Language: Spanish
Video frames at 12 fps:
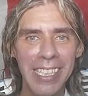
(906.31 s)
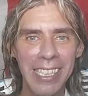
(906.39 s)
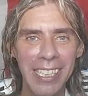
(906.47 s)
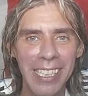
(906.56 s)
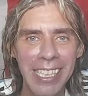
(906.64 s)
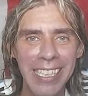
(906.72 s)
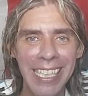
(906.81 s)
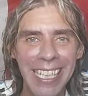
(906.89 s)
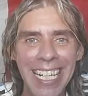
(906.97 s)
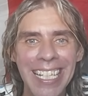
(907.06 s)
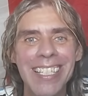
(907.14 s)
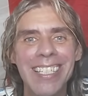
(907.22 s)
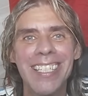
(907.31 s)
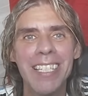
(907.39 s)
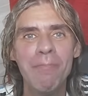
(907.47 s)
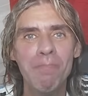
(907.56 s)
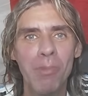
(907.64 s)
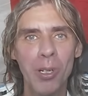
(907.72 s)
Este gran
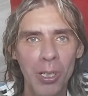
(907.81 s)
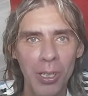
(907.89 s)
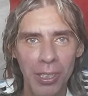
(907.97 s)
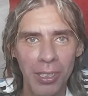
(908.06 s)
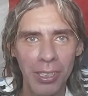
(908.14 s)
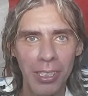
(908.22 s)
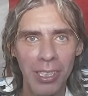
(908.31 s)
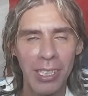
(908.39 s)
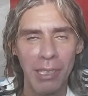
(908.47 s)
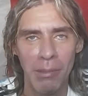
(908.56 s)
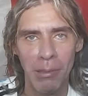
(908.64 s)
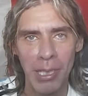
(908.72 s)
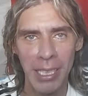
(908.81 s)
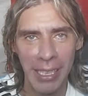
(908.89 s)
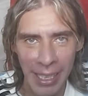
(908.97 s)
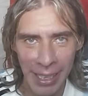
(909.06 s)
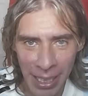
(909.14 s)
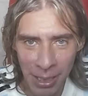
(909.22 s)
símbolo que me voy a
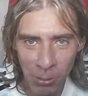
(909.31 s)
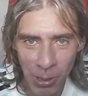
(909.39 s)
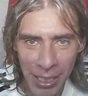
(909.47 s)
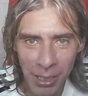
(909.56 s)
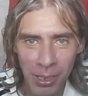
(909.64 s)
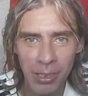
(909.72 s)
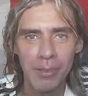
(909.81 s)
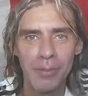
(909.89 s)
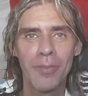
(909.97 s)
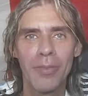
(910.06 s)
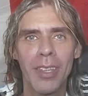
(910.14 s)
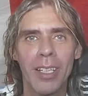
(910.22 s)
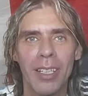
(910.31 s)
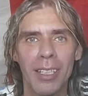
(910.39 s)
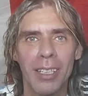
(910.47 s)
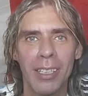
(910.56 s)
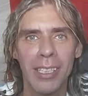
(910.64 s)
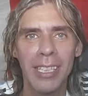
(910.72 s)
estar tatuando
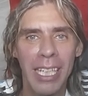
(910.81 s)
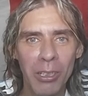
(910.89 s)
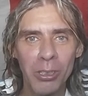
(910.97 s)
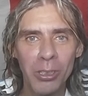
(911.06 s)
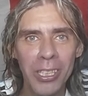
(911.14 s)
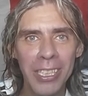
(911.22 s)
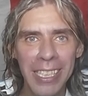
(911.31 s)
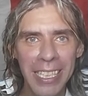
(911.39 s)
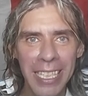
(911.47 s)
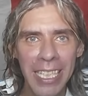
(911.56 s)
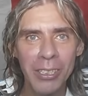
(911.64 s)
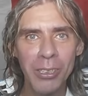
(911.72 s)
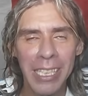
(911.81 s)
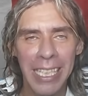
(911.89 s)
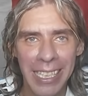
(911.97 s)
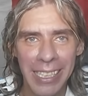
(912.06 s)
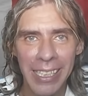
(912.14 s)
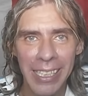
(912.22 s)
y que lo estoy diseñando y que
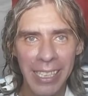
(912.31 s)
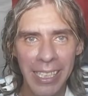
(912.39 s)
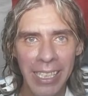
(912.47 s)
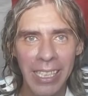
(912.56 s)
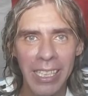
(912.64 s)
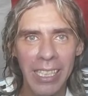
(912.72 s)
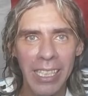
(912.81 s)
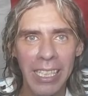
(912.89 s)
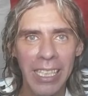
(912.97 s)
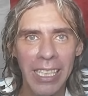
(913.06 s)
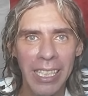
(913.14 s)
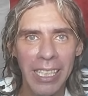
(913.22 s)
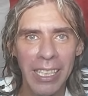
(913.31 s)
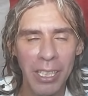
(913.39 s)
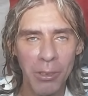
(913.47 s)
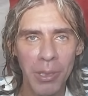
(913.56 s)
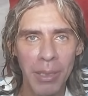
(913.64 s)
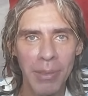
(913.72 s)
antes de, de
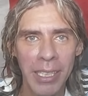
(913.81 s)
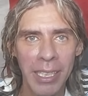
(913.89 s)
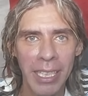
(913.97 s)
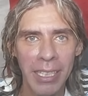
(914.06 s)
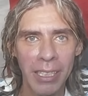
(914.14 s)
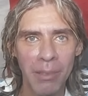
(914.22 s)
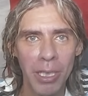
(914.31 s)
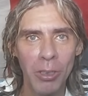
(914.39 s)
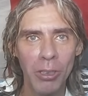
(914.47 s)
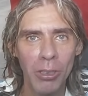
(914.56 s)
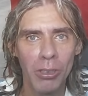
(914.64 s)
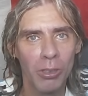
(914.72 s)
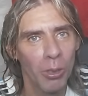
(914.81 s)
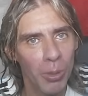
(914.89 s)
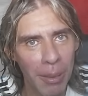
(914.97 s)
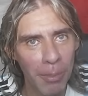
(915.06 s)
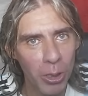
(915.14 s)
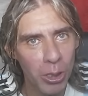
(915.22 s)
obviamente de hacérmelo, lo voy
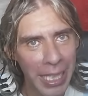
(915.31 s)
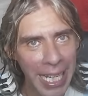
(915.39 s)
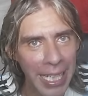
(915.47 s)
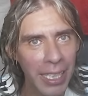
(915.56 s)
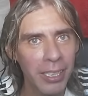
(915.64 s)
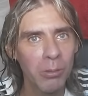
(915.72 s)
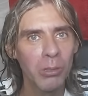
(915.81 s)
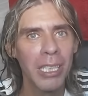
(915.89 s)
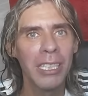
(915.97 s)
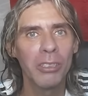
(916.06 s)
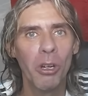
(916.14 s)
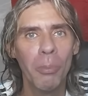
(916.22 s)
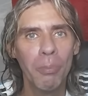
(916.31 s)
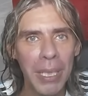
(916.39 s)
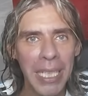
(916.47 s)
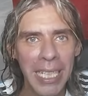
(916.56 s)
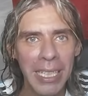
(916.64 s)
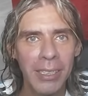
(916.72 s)
a mostrar si ustedes
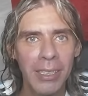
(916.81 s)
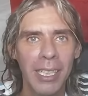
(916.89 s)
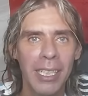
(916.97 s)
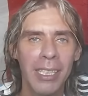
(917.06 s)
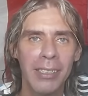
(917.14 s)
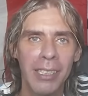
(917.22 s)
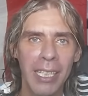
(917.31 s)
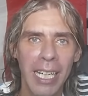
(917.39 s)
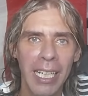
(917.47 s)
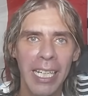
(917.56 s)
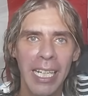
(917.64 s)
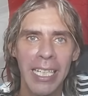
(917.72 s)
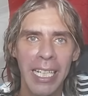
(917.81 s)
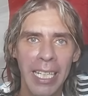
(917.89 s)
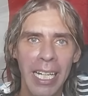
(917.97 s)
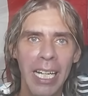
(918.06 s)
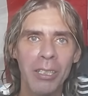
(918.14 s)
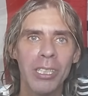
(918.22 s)
opinan si le agregarían
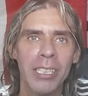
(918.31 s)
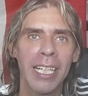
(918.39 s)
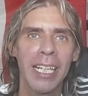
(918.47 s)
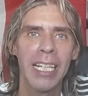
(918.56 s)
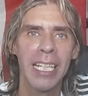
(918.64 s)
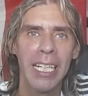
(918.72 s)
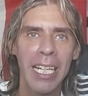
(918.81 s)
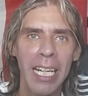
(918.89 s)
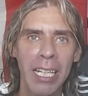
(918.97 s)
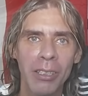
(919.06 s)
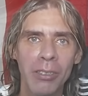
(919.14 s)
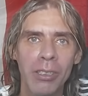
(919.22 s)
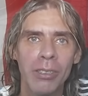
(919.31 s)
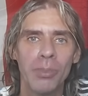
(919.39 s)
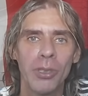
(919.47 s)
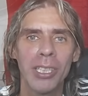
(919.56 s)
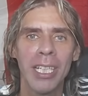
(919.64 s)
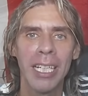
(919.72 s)
algo, le sacarían algo,
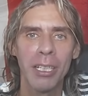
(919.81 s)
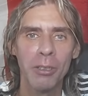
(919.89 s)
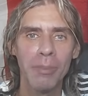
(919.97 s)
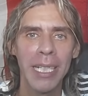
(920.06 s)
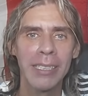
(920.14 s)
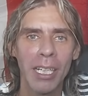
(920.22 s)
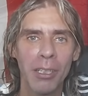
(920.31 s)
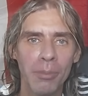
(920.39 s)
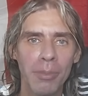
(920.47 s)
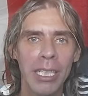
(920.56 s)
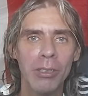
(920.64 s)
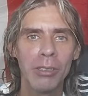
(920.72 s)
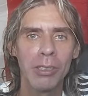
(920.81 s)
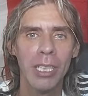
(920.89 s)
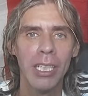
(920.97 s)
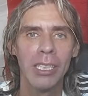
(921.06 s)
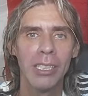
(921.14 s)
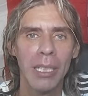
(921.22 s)
pondrían algo más, algo menos,
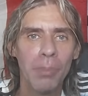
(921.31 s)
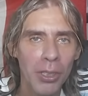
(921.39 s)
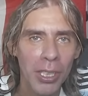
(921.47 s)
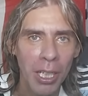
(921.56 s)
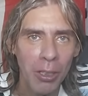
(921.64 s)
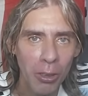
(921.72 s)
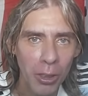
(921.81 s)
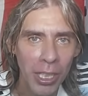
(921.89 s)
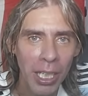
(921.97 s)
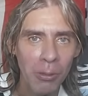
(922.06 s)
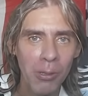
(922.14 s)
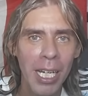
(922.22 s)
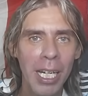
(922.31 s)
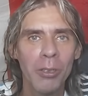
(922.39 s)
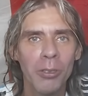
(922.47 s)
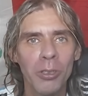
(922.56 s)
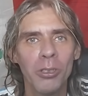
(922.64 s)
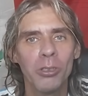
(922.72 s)
si le pondrían color en algún lado
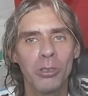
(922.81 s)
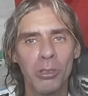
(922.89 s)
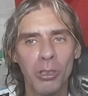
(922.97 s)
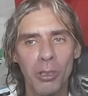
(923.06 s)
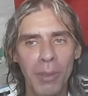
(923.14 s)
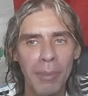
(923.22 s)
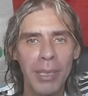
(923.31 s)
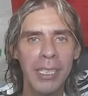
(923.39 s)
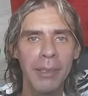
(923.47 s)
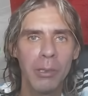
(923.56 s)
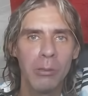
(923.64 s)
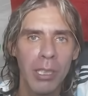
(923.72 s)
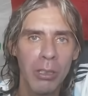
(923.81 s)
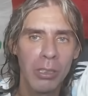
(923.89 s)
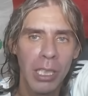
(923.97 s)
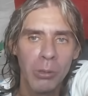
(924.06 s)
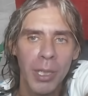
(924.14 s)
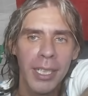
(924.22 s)
o no. Yo normalmente me gustan los
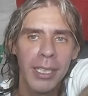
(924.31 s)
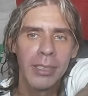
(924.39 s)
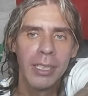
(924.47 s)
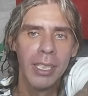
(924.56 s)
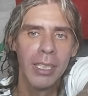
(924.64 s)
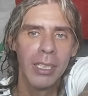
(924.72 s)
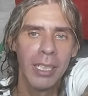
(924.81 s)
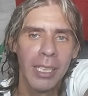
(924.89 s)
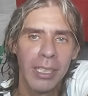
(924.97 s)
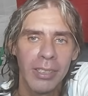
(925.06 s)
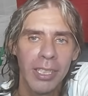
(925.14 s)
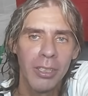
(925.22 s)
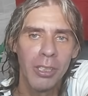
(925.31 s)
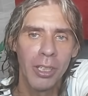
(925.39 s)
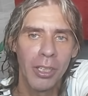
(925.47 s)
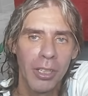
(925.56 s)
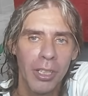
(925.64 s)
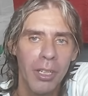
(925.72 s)
tatuajes eh, sin color,
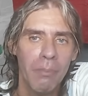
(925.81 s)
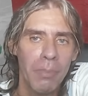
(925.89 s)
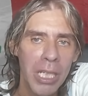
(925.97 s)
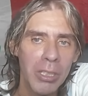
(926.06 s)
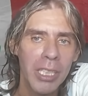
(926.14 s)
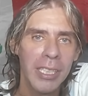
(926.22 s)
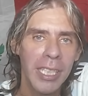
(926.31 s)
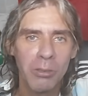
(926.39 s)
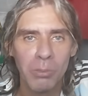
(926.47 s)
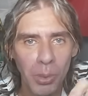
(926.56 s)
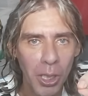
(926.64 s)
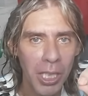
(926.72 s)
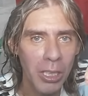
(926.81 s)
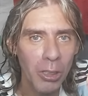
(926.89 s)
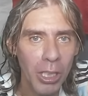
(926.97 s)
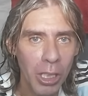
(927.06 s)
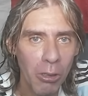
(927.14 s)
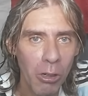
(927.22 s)
pero quizás un poquito
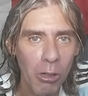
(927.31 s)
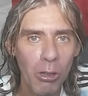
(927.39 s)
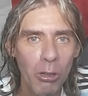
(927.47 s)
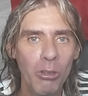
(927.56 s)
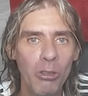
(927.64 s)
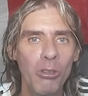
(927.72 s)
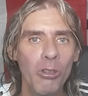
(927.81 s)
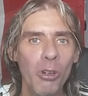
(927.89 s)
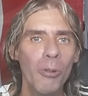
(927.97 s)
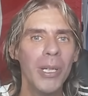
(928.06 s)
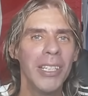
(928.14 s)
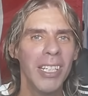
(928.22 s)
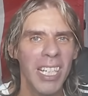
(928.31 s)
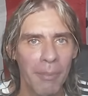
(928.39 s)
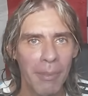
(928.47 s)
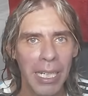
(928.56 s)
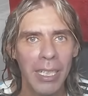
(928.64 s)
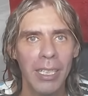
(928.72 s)
de color no vendría
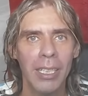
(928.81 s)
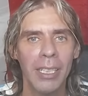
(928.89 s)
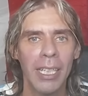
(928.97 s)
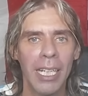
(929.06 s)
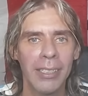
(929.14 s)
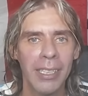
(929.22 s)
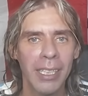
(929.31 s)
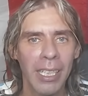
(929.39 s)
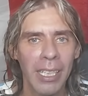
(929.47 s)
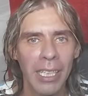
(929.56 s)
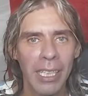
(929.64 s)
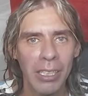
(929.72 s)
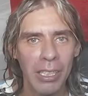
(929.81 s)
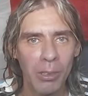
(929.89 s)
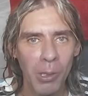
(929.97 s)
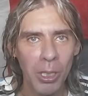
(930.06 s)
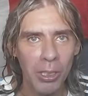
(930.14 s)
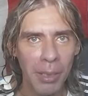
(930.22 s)
mal. Así que
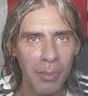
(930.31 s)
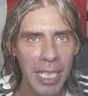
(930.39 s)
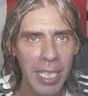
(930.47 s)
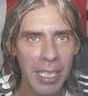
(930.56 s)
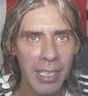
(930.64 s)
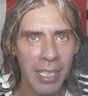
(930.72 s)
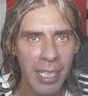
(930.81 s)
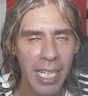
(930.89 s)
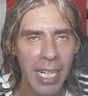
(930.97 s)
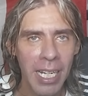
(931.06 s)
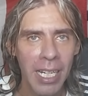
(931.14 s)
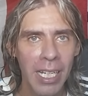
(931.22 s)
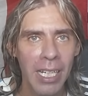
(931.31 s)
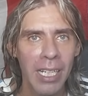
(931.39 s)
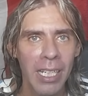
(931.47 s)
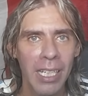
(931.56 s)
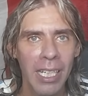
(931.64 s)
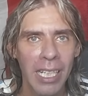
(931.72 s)
cuando termine de diseñar
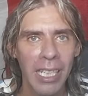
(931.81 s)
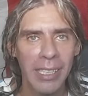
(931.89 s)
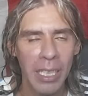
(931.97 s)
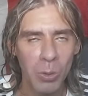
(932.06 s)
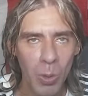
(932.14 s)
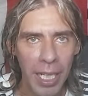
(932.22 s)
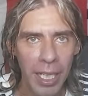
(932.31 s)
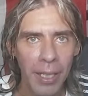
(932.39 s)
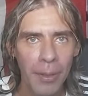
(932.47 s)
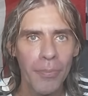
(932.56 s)
el, tatuaje,